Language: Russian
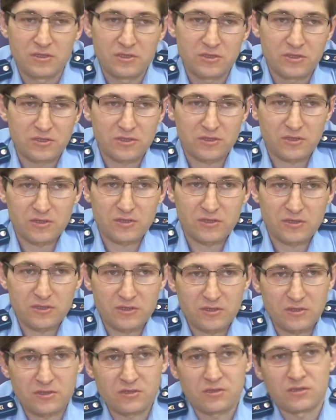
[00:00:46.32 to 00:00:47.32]
4
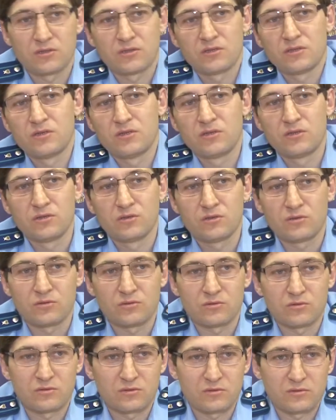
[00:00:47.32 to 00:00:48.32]
дела
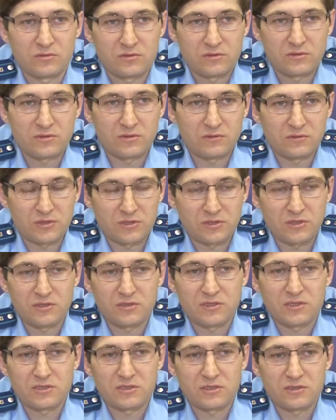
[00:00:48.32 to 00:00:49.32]
о совершении
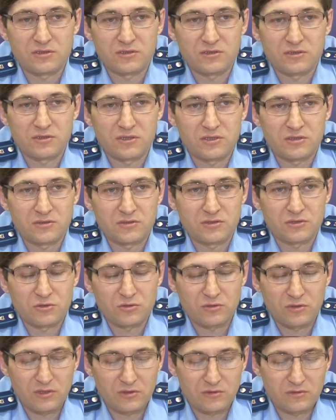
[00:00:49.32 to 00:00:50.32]
насильственных действий
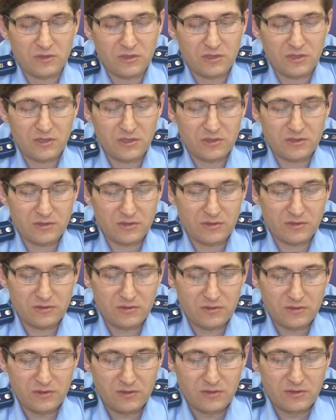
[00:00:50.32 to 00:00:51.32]
сексуального характера
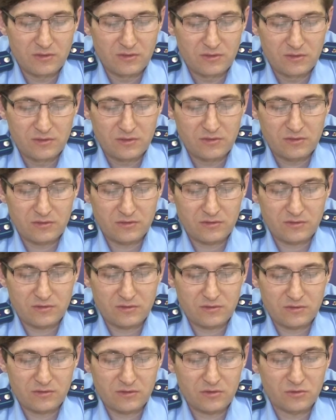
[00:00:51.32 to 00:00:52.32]

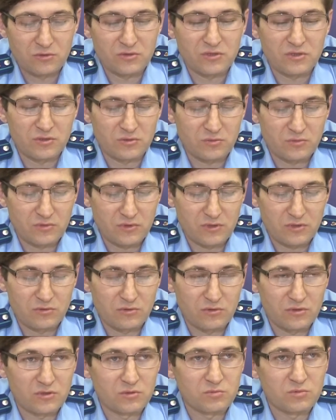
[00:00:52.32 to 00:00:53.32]
э, и, другие и о
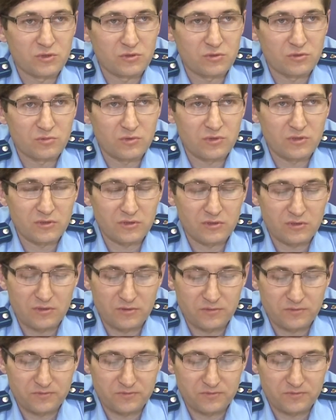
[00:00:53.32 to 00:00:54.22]
других преступлениях.